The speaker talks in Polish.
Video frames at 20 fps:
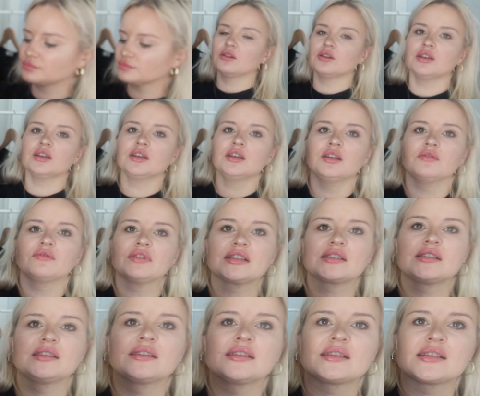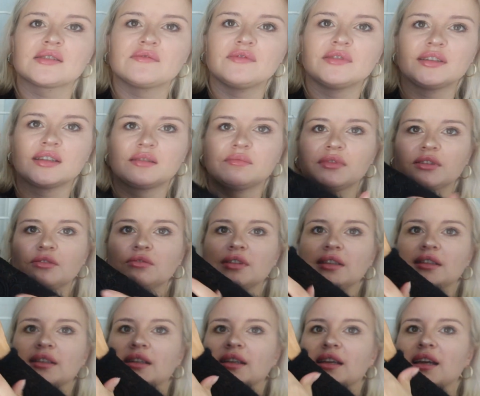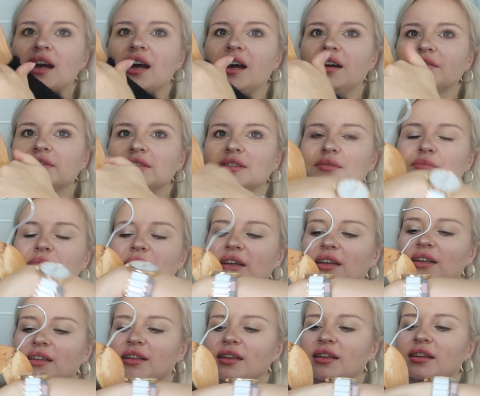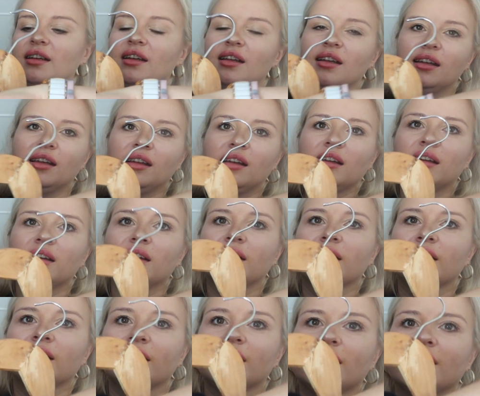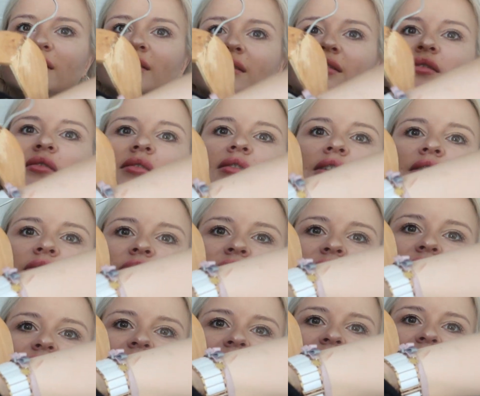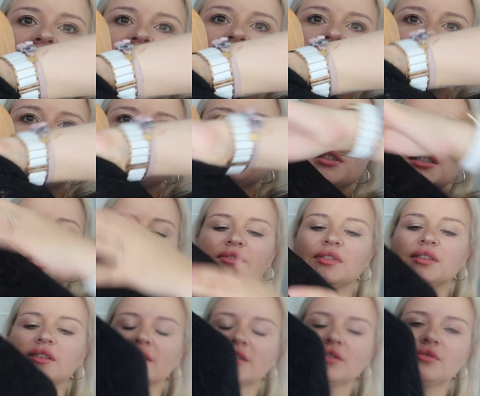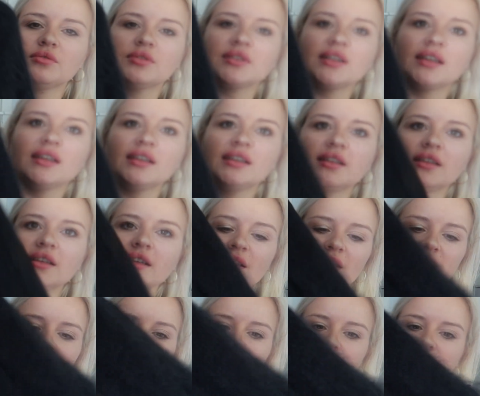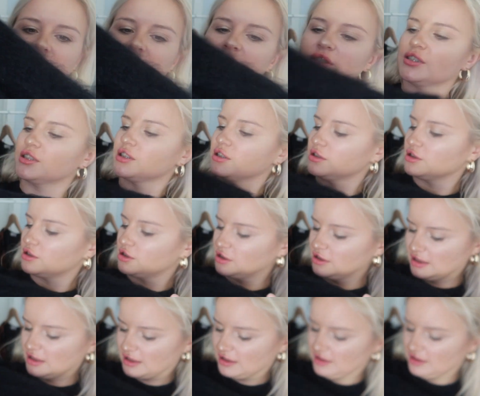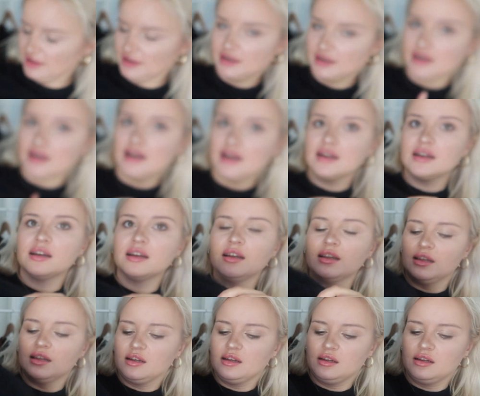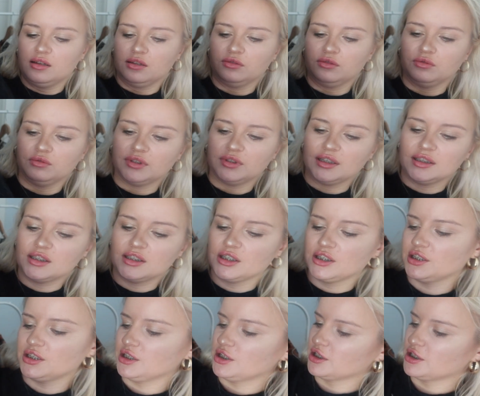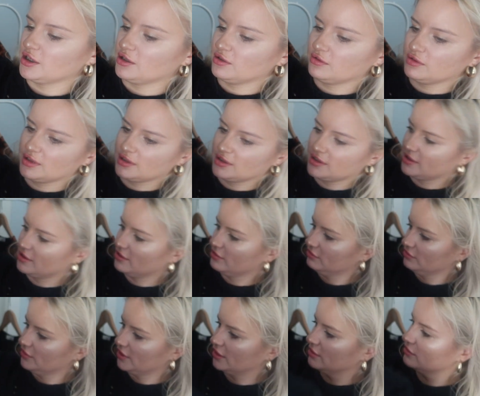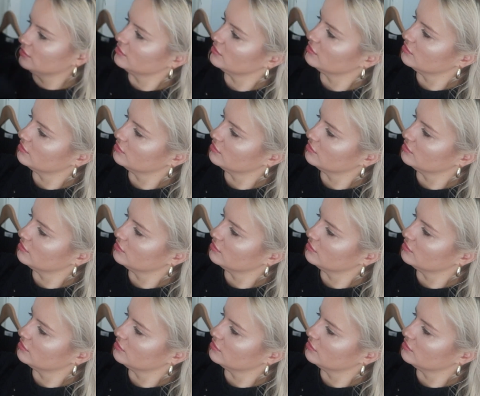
No i właśnie ten sweter ma tutaj takie hafty piękne. E, o, widzicie, takie prześwite tutaj i również na rękach. Tutaj gdzieś niżej one są, nie.